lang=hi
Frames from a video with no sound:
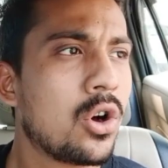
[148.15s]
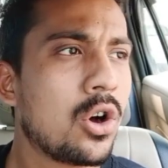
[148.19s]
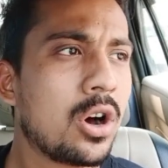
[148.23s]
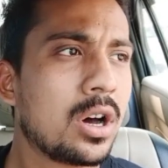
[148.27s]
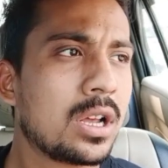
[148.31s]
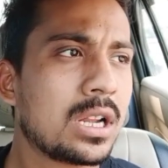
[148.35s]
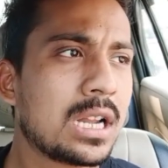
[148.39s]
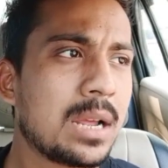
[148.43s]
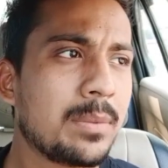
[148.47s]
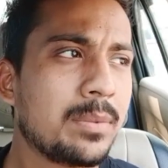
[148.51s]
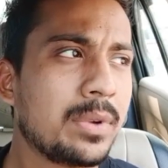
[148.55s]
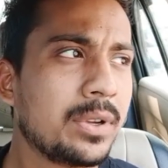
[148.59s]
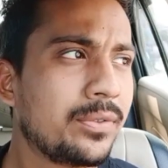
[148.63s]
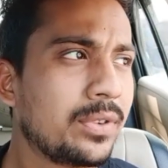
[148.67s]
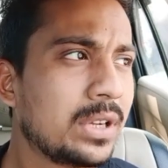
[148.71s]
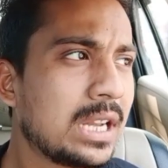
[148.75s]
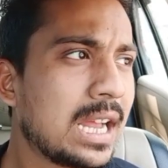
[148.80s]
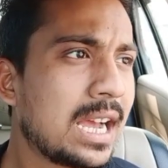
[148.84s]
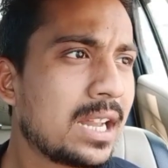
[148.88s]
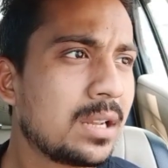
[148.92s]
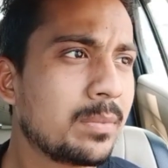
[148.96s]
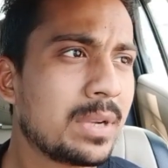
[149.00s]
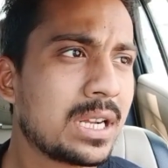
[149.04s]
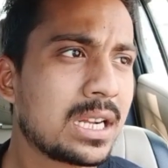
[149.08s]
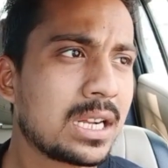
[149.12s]
और अभी
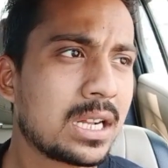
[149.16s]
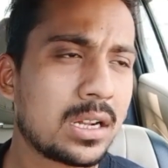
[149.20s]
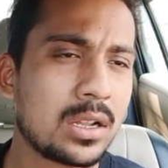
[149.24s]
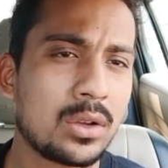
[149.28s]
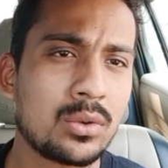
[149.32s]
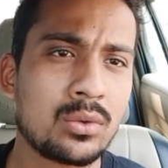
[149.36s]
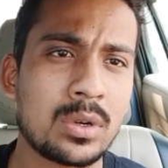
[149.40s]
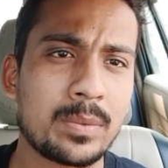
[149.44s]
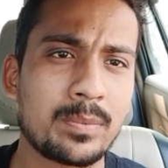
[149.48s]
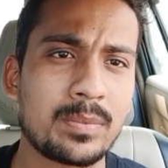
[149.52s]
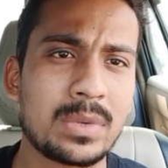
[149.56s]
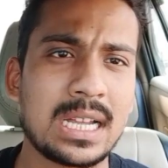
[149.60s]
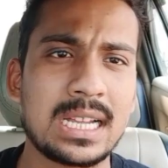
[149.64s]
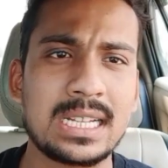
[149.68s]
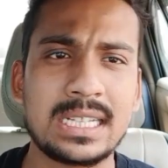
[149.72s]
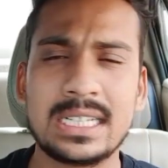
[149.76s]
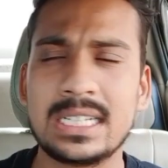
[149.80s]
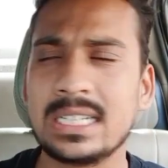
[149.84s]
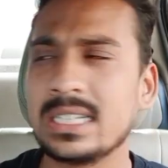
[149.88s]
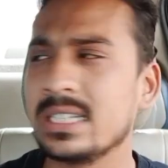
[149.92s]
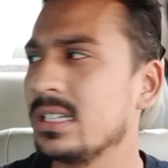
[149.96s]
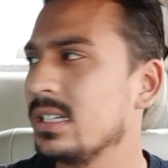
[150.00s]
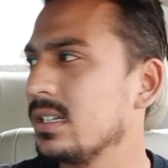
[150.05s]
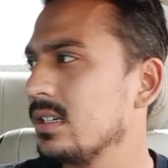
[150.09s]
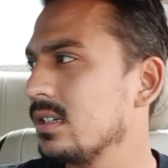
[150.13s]
फिलहाल मैं खड़ा हूँ अपना
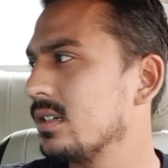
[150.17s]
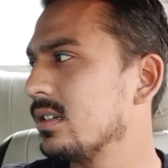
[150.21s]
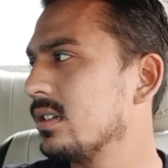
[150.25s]
ये